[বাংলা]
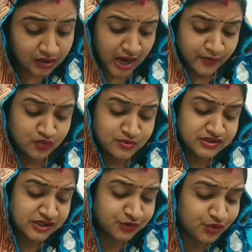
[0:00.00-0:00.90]
ঠাকুর
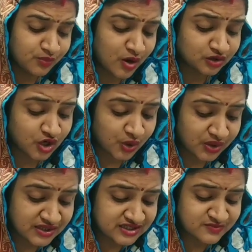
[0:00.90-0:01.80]
বলছেন দুর্ভোগ
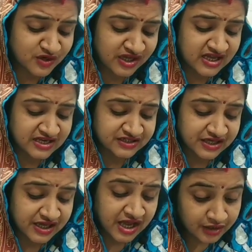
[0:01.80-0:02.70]
সকলের জীবনেই
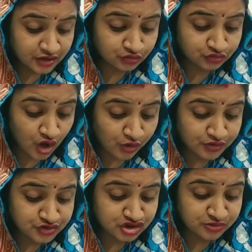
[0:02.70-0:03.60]
আসে কিন্তু
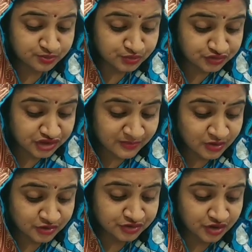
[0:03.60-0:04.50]
তখন যদি
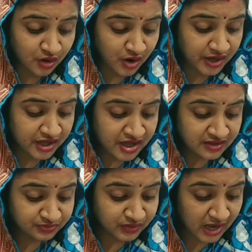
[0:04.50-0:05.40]
বুদ্ধিভ্রংশ হয়
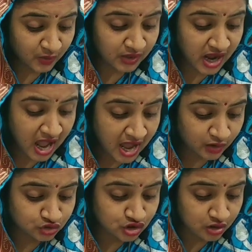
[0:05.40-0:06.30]
তাহলে
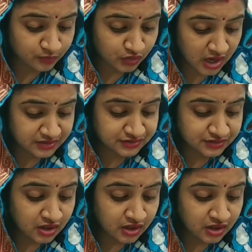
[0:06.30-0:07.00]
আরও সর্বনাশ